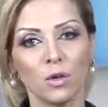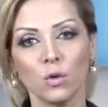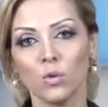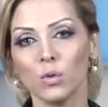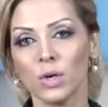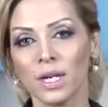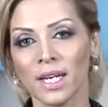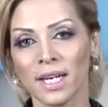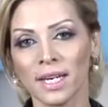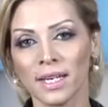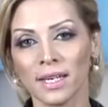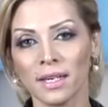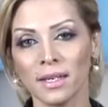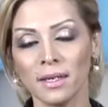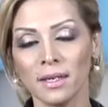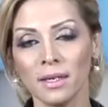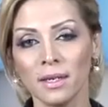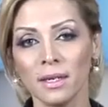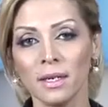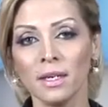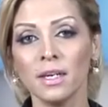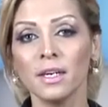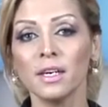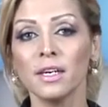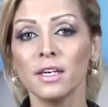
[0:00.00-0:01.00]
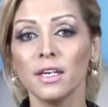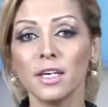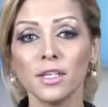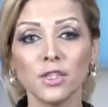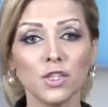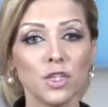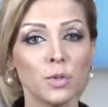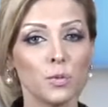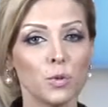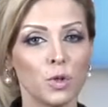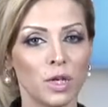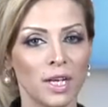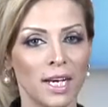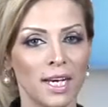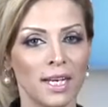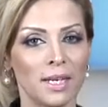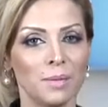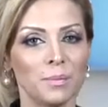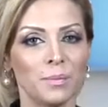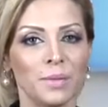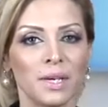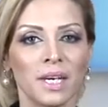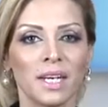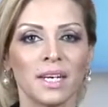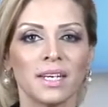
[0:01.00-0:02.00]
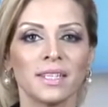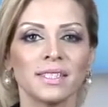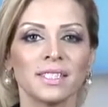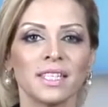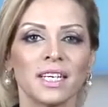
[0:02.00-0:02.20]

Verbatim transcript: ولكن يجب العلم بأن